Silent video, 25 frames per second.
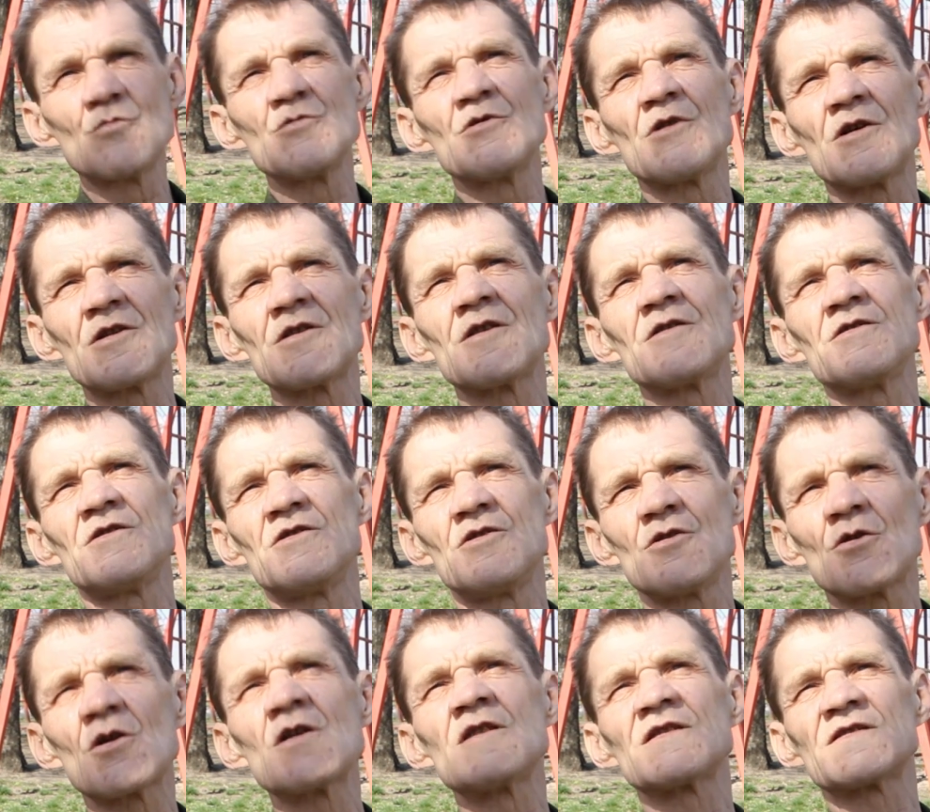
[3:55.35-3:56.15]
в говоря,
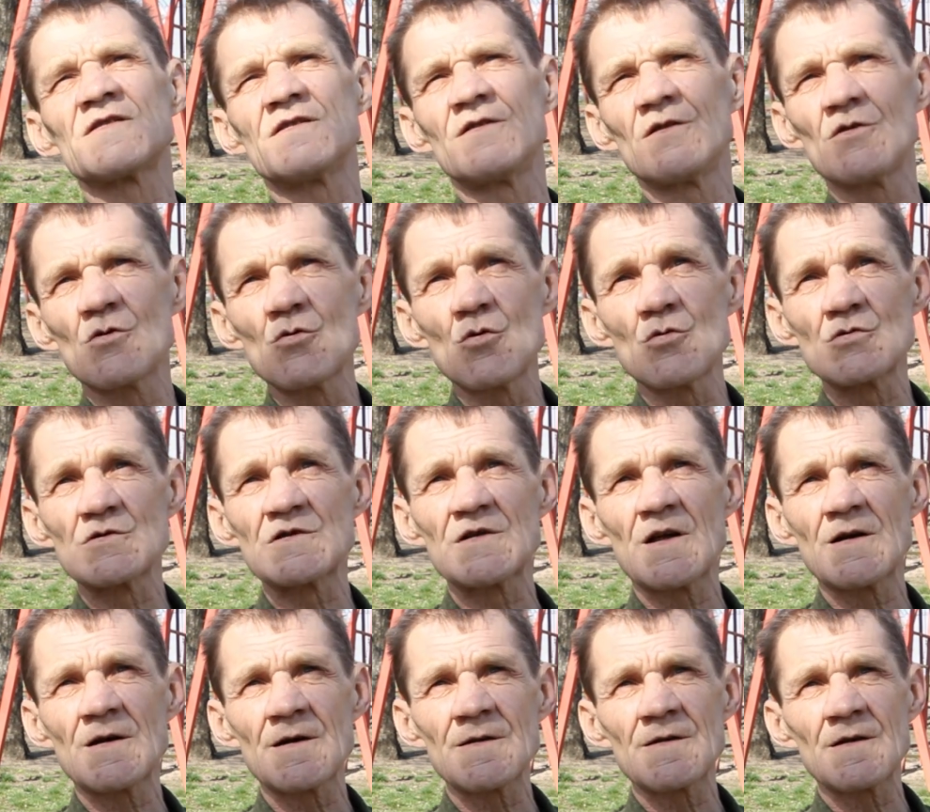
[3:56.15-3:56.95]
генерал Синенков
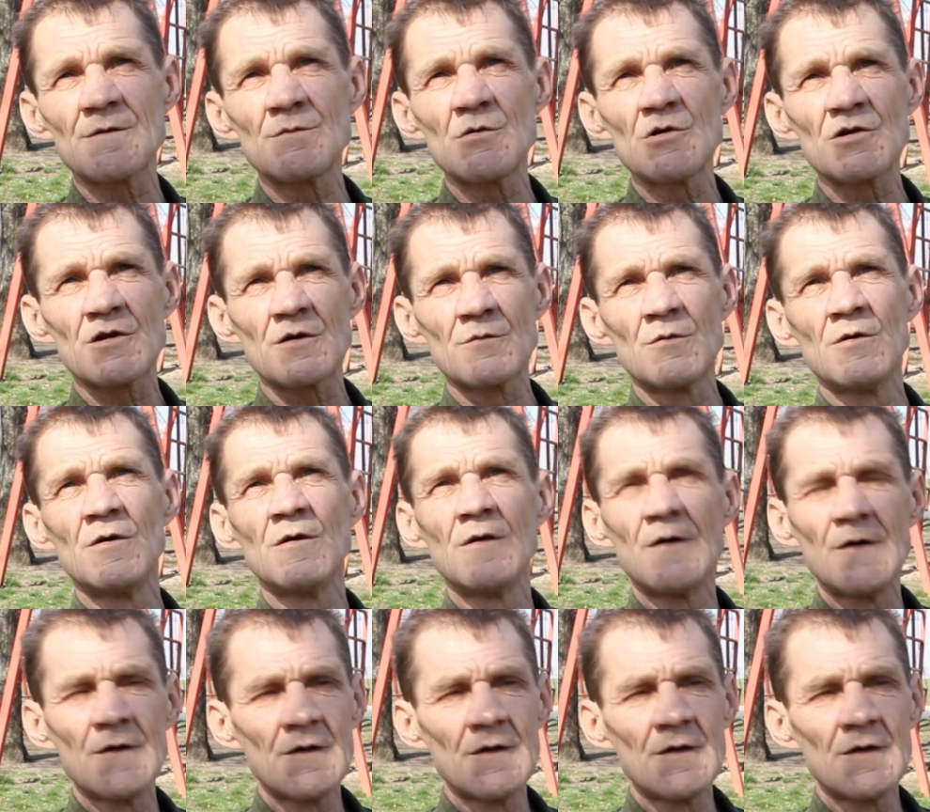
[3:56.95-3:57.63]
знает об этом,